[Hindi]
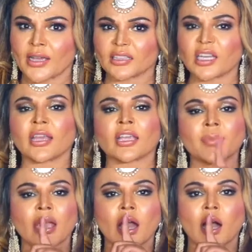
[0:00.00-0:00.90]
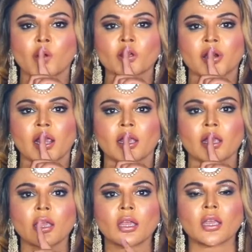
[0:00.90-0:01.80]
गया था लेकिन मैं खामोश रही
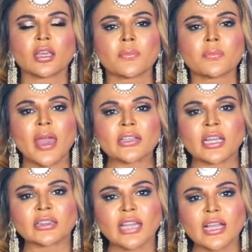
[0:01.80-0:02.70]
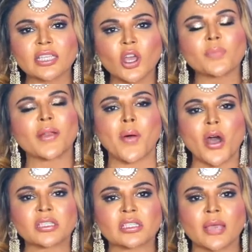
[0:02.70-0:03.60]
मैं जनता से और बिग
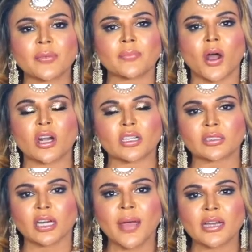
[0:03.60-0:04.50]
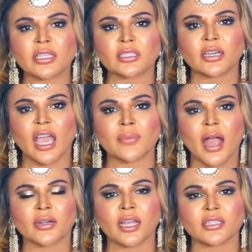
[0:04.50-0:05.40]
बॉस से और सलमान जी से न्याय
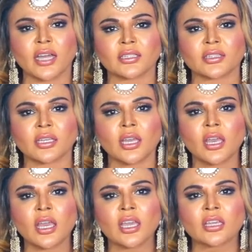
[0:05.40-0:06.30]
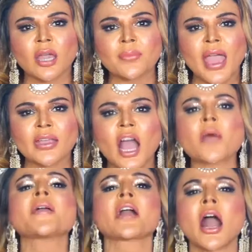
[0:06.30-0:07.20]
मांगना चाह रही थी कि मैं
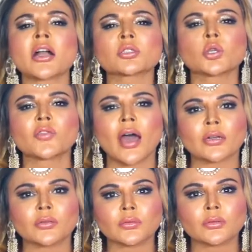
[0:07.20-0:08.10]
यहाँ पे कहाँ कसूरवार हूँ